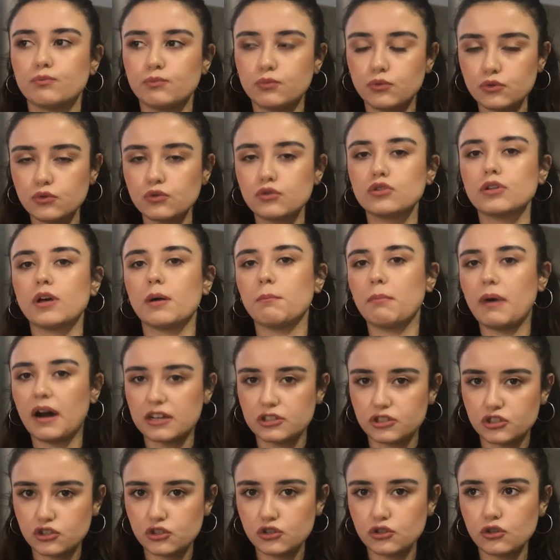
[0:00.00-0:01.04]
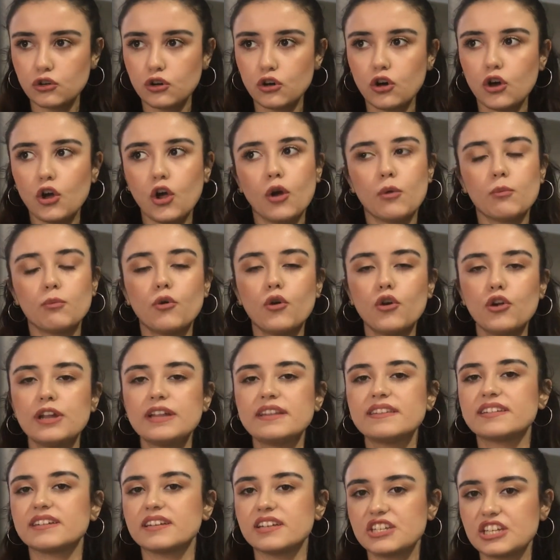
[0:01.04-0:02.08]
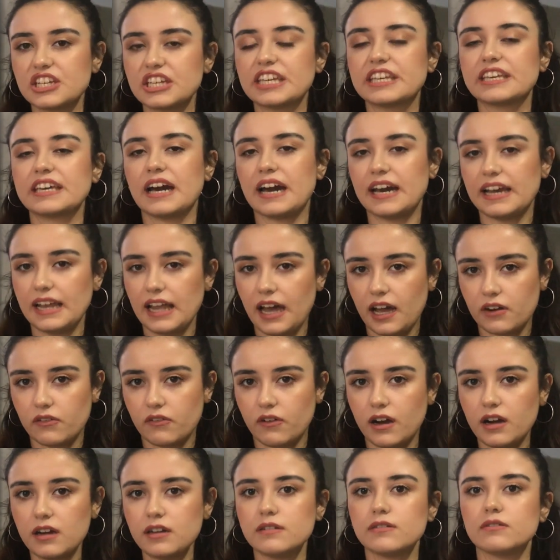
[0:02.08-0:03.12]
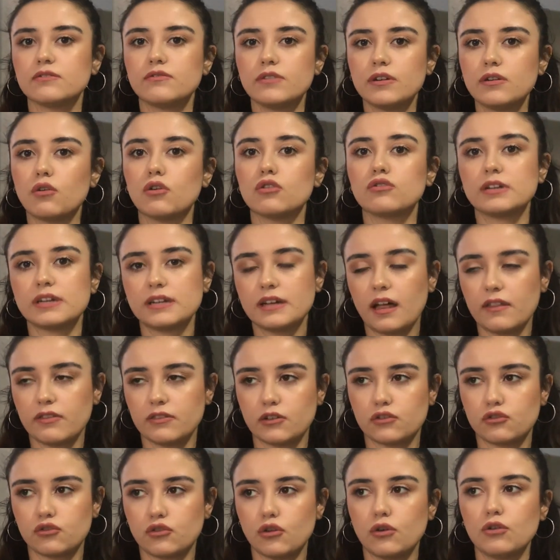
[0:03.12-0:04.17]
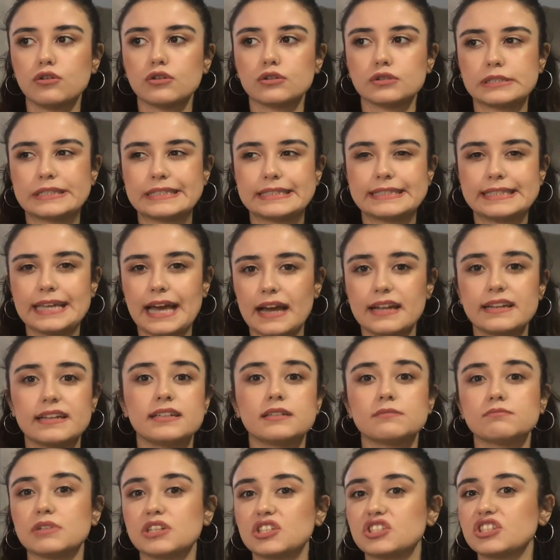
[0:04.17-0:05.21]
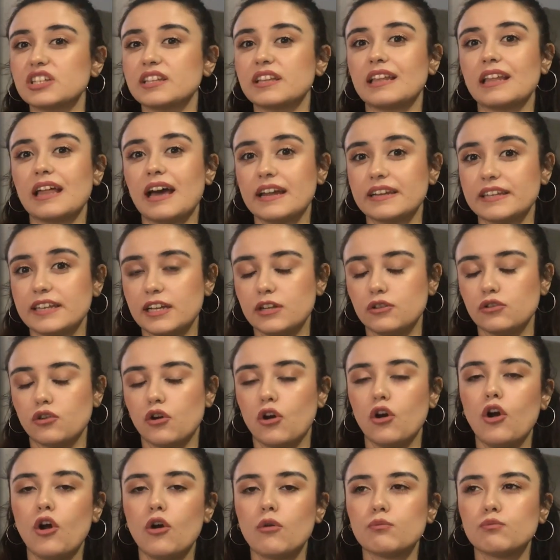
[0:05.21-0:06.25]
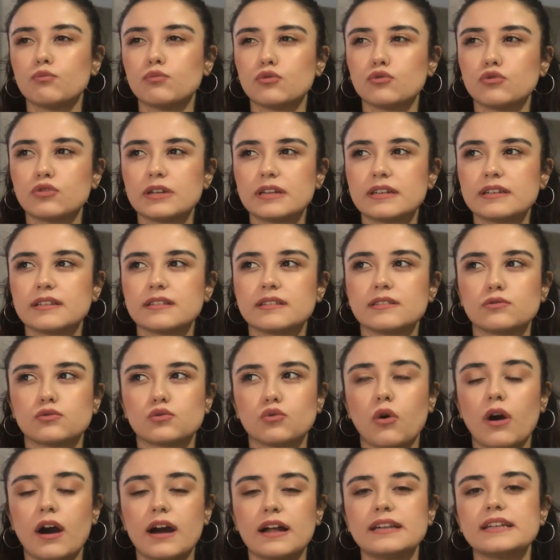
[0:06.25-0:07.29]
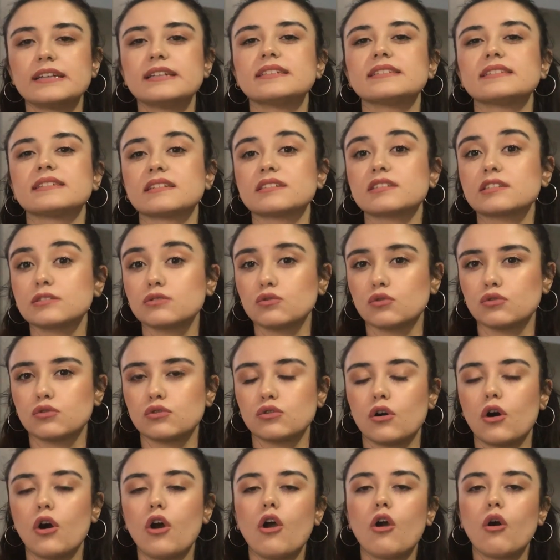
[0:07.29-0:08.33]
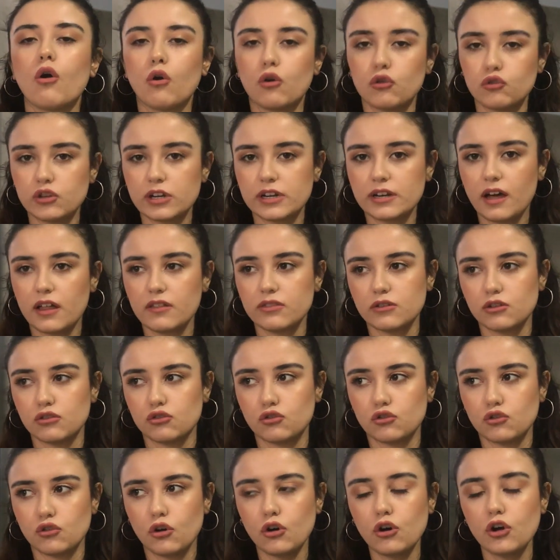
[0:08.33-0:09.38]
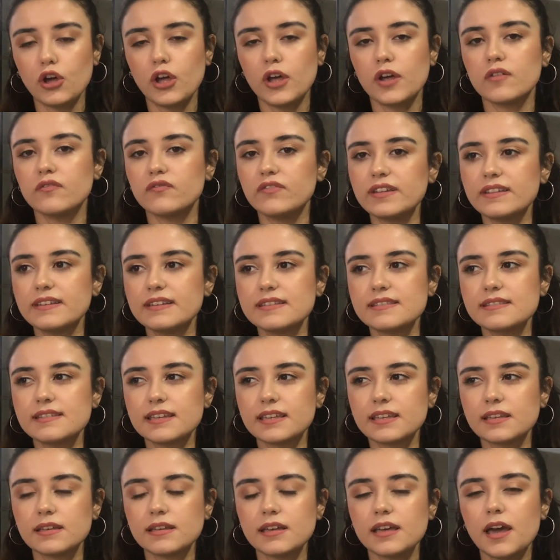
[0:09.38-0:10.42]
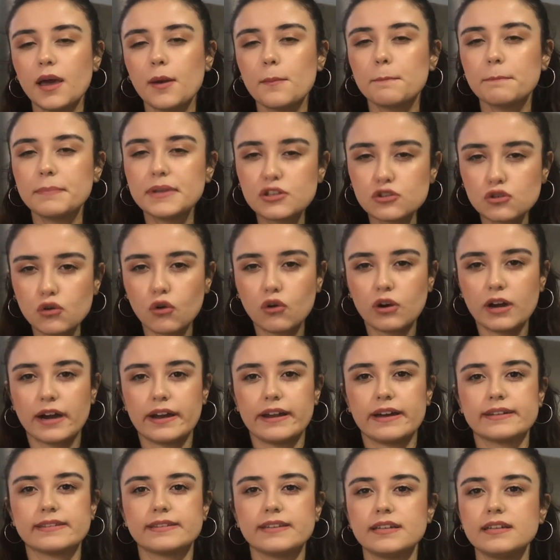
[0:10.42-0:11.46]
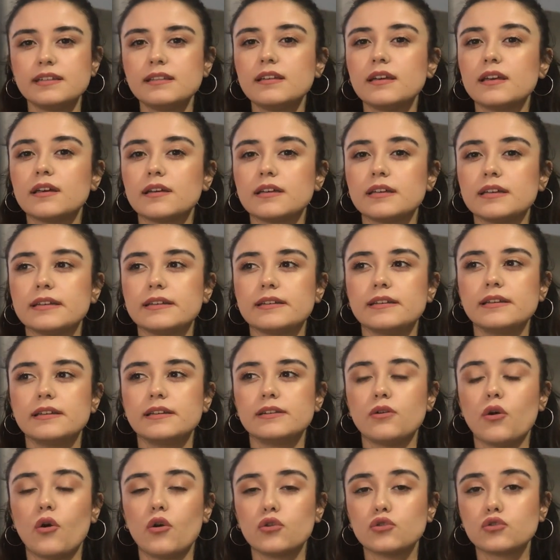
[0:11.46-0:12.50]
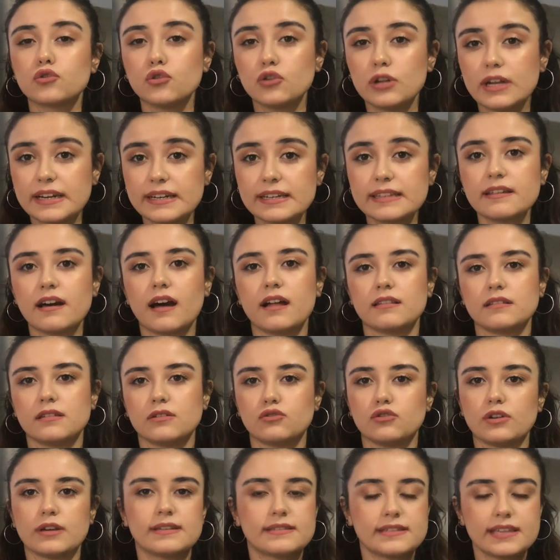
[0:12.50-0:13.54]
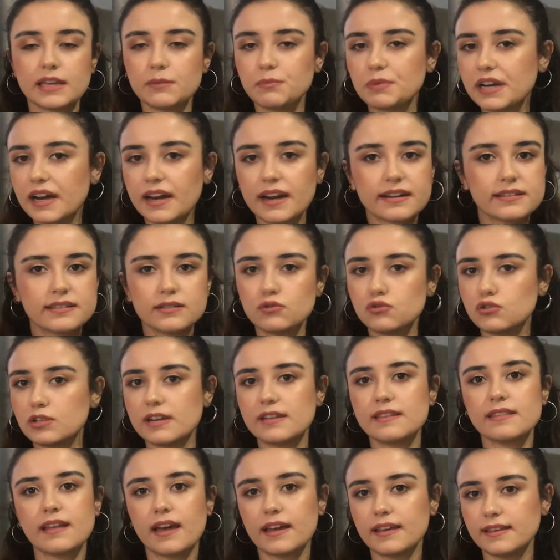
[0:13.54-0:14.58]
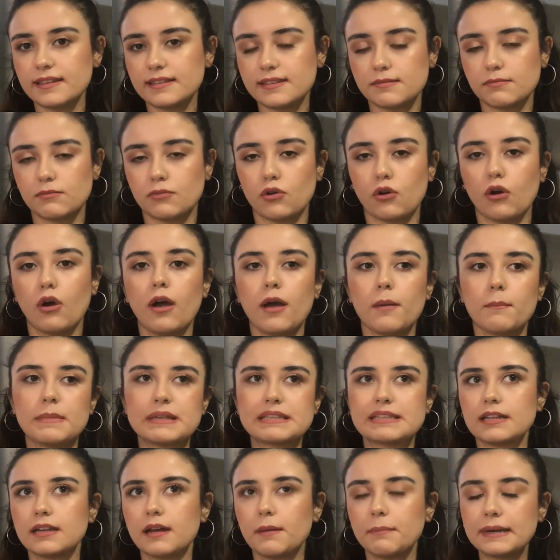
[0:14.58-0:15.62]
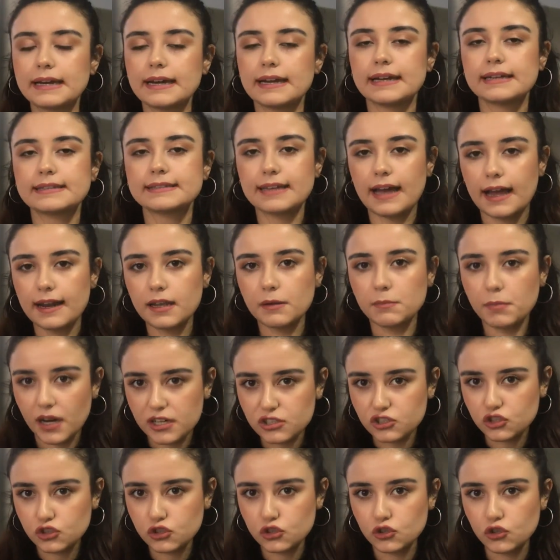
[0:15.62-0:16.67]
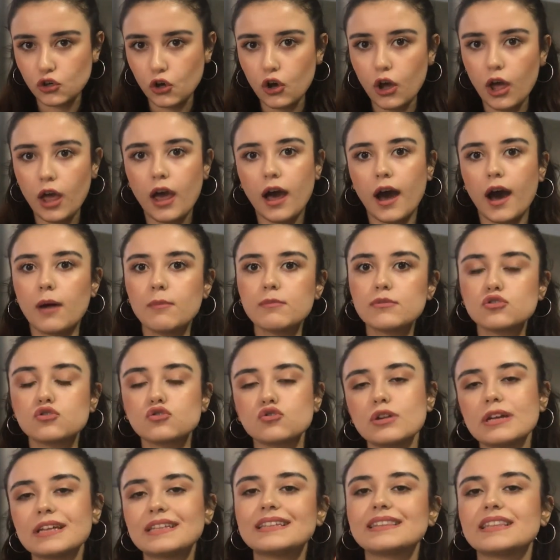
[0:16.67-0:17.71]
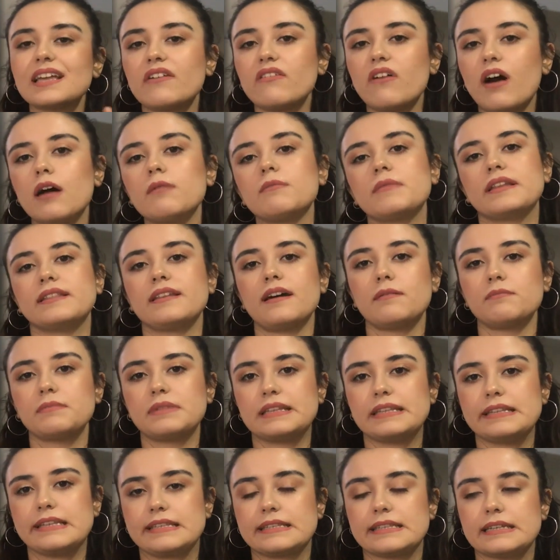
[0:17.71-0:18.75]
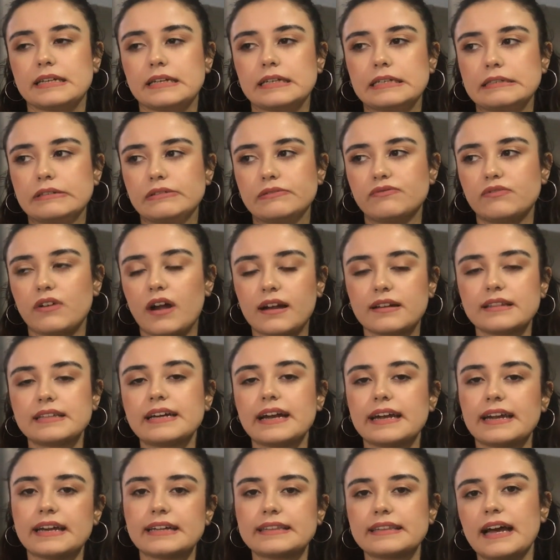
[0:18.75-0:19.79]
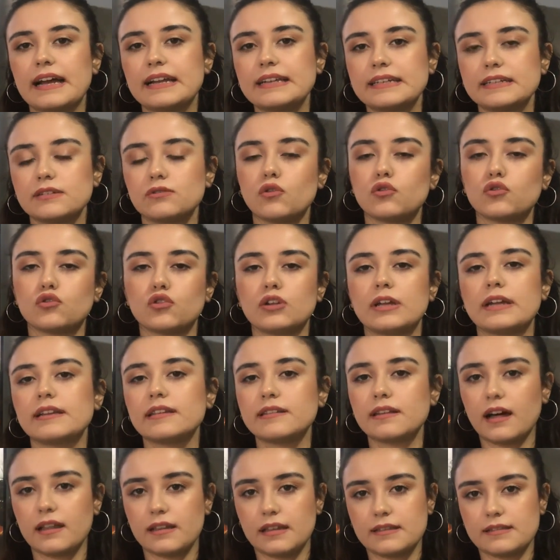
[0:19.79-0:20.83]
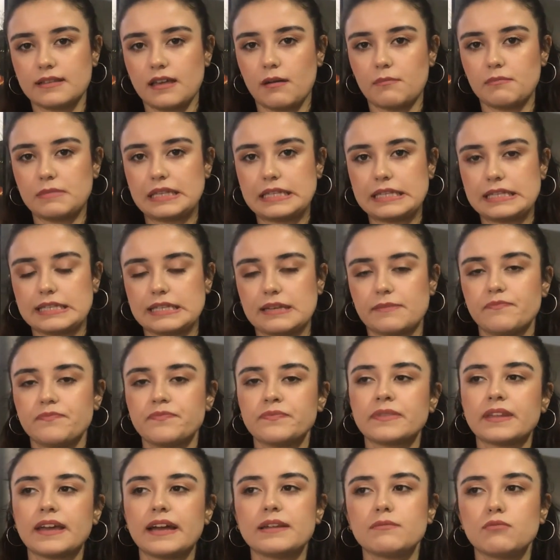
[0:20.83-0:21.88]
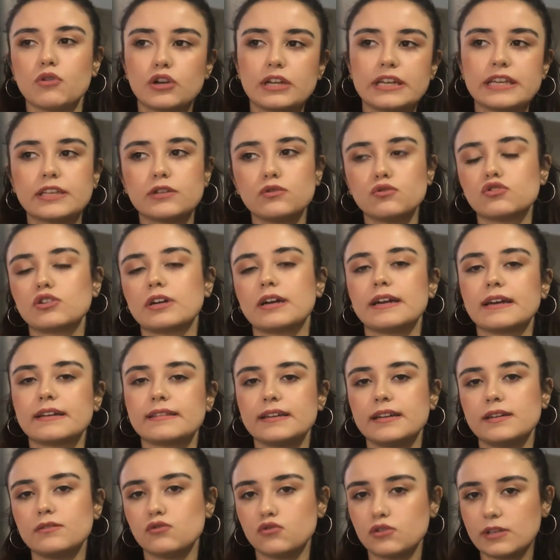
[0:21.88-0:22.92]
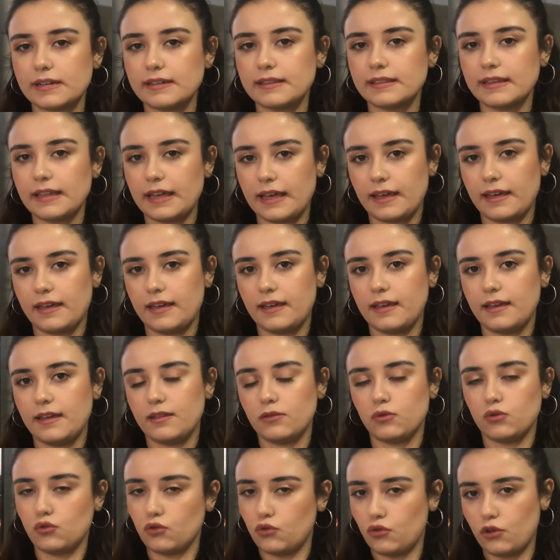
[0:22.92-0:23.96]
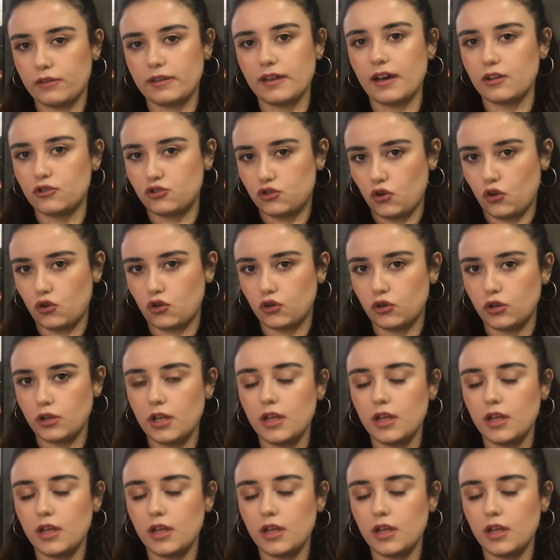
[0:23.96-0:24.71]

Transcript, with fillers: Bununla başlıyor. Böyle trajik hikayeler var ve onları anlatıyor. Ee, diğerlerinin başına neler geliyor, bunların ruh halleri nasıl oluyor onları anlatıyor. Ve dizdeki birçok karakterin e, öykülerini de anlatıyor. Yani tek bir karakter üzerinden gitmiyor. Mesela bir karakterle başlıyor ama sürekli devam eden bir dizi. Farklı karakterlerin öykülerini de anlatan bir dizi. Hani böyle 2-3 karakterin üzerinde duruyor daha çok.